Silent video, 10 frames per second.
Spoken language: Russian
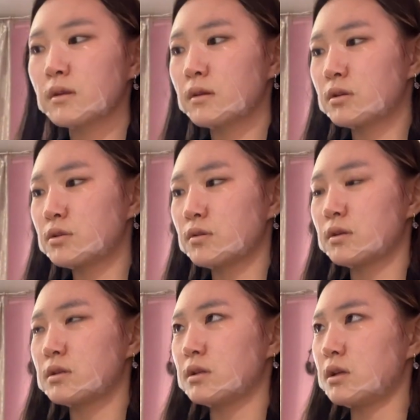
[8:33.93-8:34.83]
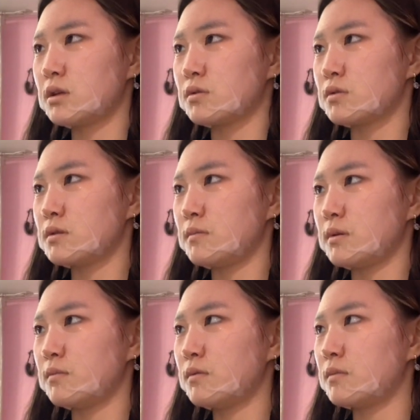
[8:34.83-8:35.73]
Еще раз нарежу
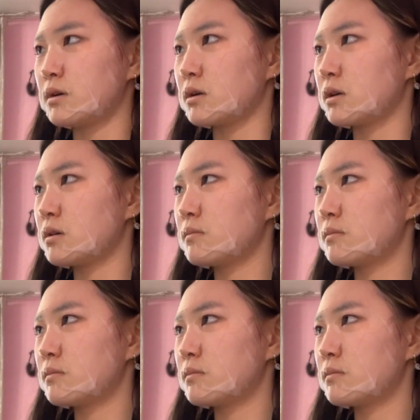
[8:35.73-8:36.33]
себе бумаги.